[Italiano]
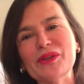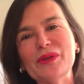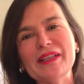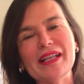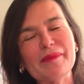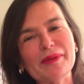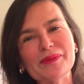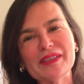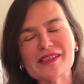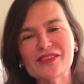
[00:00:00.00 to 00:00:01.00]
Quindi la
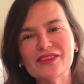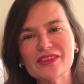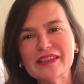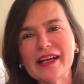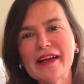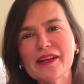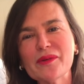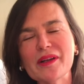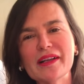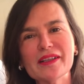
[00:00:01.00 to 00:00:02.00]
manutenzione ordinaria è
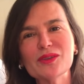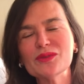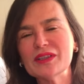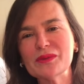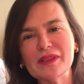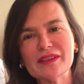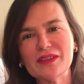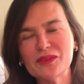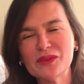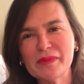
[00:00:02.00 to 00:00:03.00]
quella che tutte quante
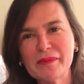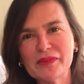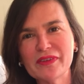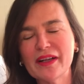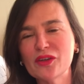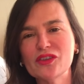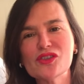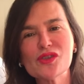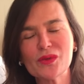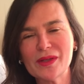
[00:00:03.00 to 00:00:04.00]
noi dobbiamo fare
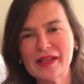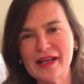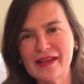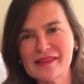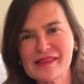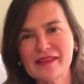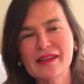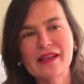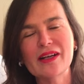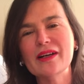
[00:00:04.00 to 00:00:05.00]
ogni giorno a casa.
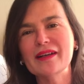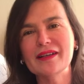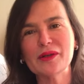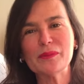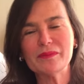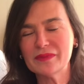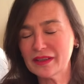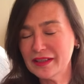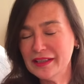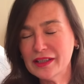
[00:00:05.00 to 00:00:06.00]
Eh,
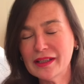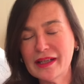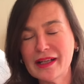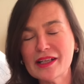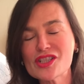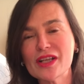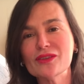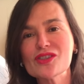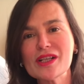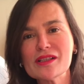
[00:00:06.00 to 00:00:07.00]

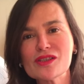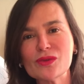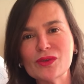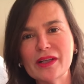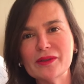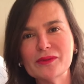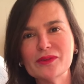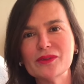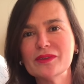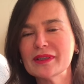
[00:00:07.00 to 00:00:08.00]
riallacciandoci al sole,
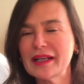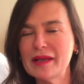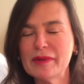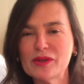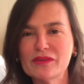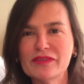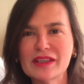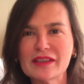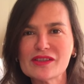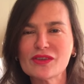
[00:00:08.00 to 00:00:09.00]
uh, creme con
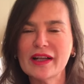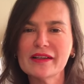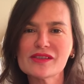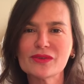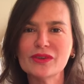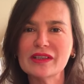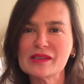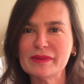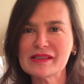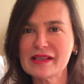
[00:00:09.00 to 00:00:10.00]
filtri solari sono
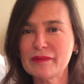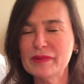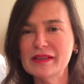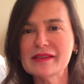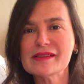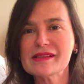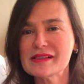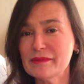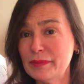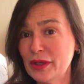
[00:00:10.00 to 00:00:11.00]
indispensabili
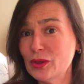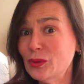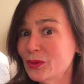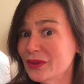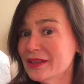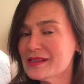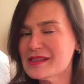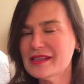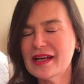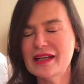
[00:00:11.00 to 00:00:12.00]
si, per noi
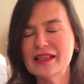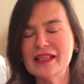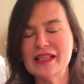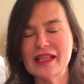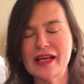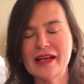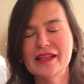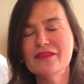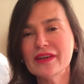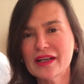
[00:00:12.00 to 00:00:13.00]
sia in uh,
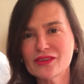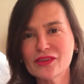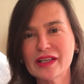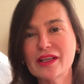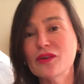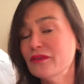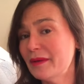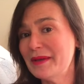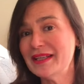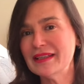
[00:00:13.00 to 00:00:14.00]
inverno che
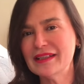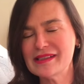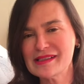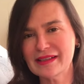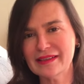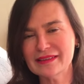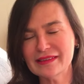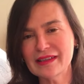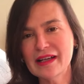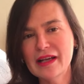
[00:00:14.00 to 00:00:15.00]
ovviamente in estate.